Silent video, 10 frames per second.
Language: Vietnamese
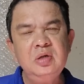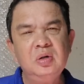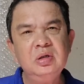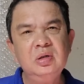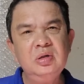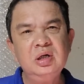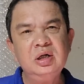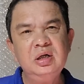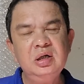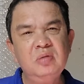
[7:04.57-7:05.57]
lý do thì nói
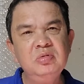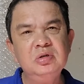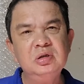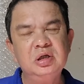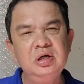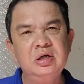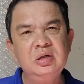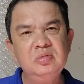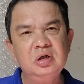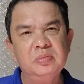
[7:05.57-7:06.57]
rằng đây không được chỉ
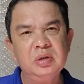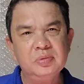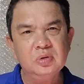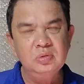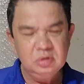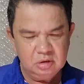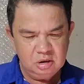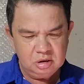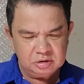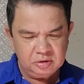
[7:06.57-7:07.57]
định trong trường hợp cấp cứu
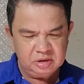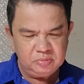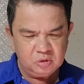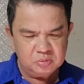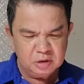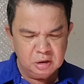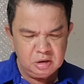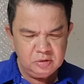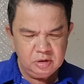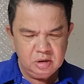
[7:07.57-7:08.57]
rồi tiếp tục
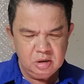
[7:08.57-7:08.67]
nữa